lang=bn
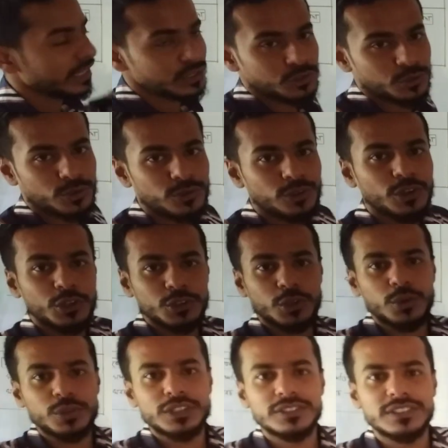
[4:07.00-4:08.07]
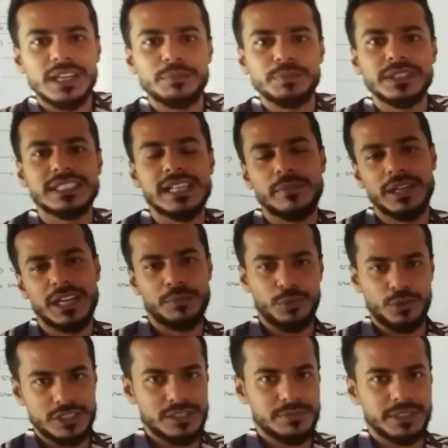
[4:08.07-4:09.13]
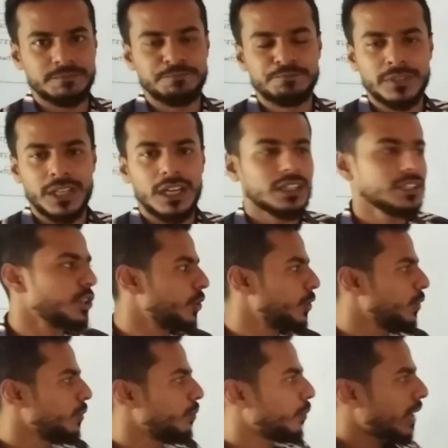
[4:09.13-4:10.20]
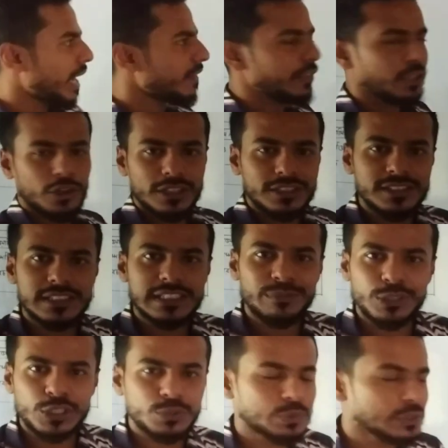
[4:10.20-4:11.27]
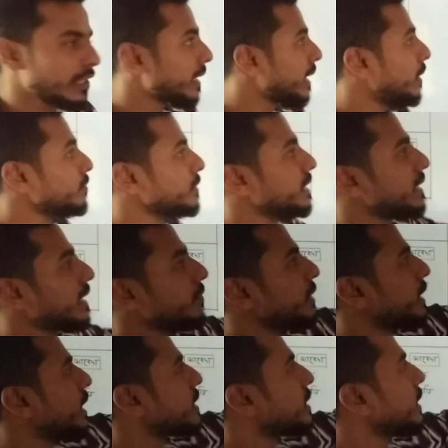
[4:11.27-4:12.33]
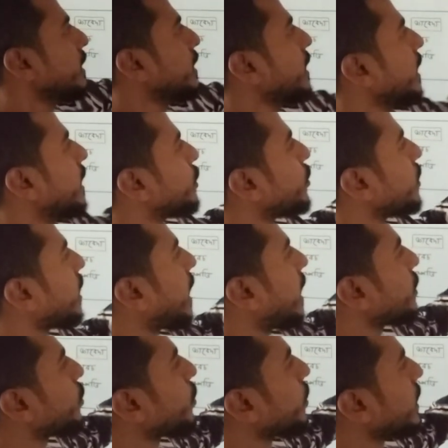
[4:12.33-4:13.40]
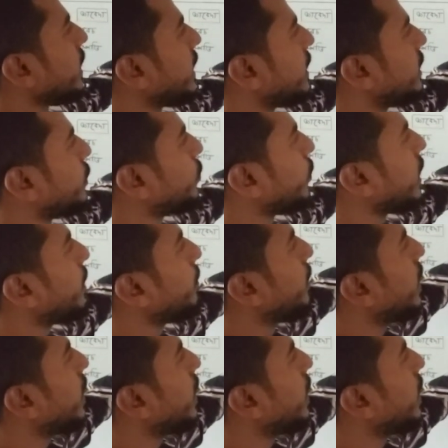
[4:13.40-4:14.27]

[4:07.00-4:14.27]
ক্রেডিট হলো তখন কিন্তু আপনি ঝামেলায় পড়ে যাবেন তো কান ধরার সিস্টেমটা তো বুঝে গেলাম যে ডেবিটে আছে এর জন্য কান ধরোকে ক্রেডিট করলাম